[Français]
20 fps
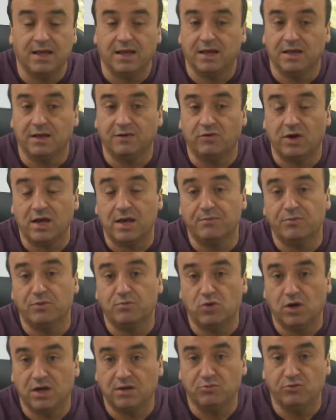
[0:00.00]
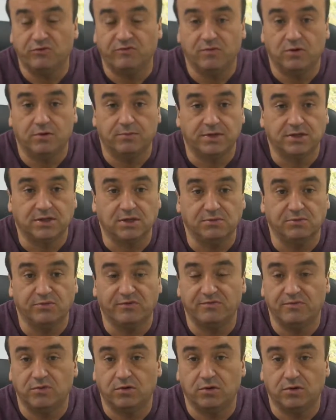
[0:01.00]
ils voyaient un peu moins les mouvements parce que le
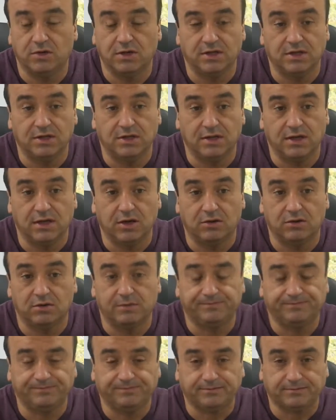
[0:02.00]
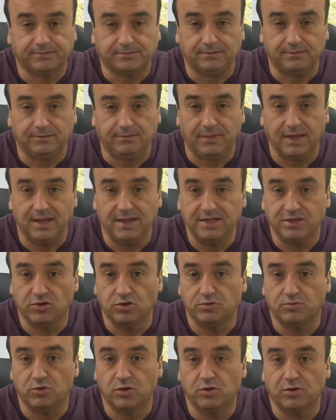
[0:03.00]
mouvement les, les les
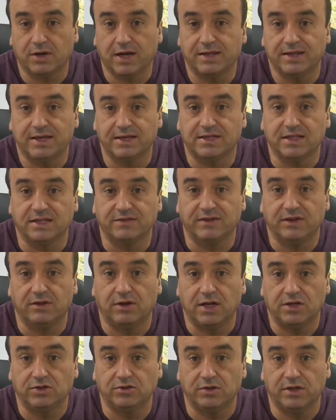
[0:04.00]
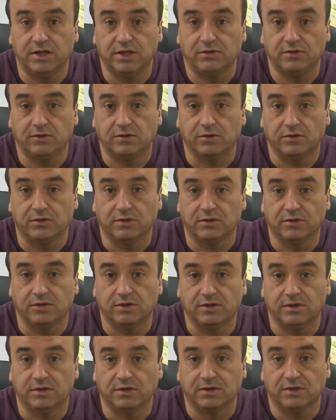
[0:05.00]
changements de locataires ça se fait dans la journée, donc
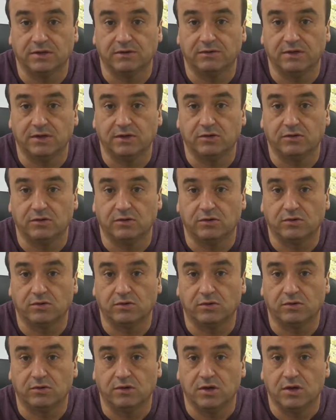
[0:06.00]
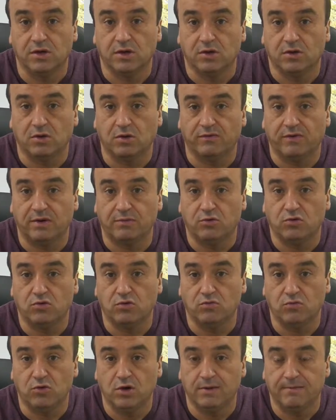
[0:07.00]
euh, ça veut dire qu'on le voit
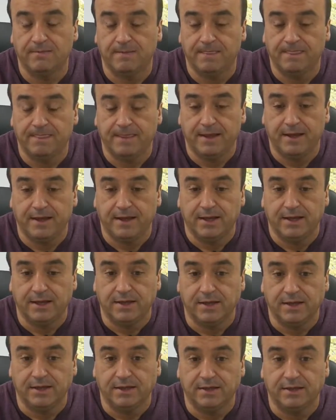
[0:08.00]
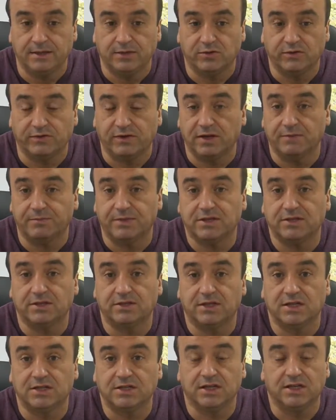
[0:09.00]
beaucoup moins. Et, euh, sauf que les
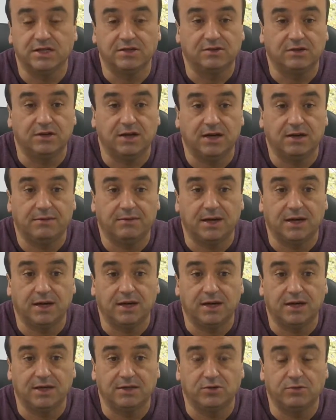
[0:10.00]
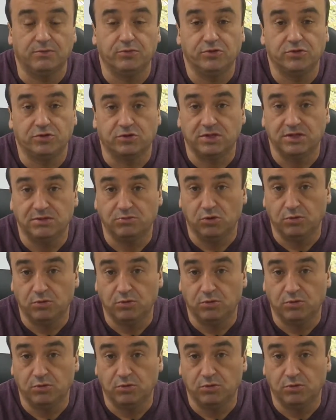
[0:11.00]
personnes âgées qui sont là, bah, elles sont plus sensibles au